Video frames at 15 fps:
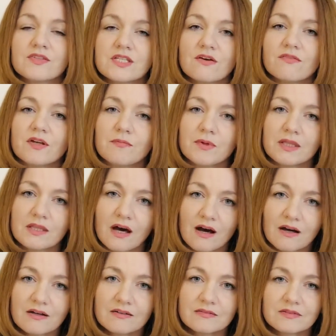В те
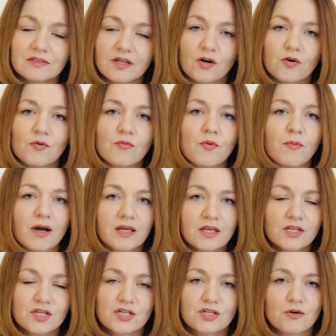времена Такому
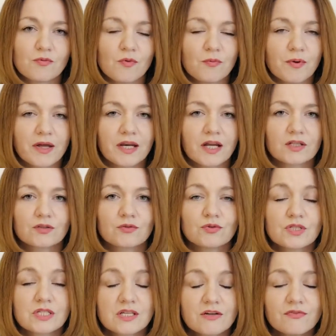магическому порядку
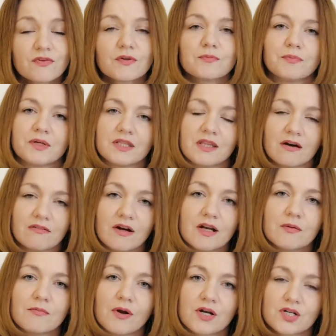цифр
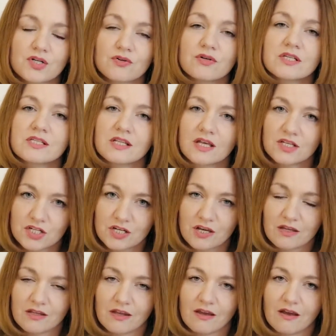придавали большое
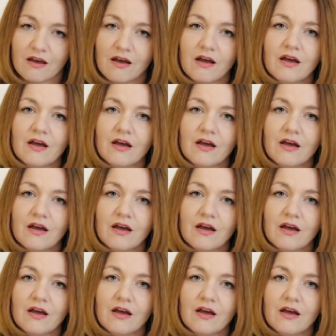значение.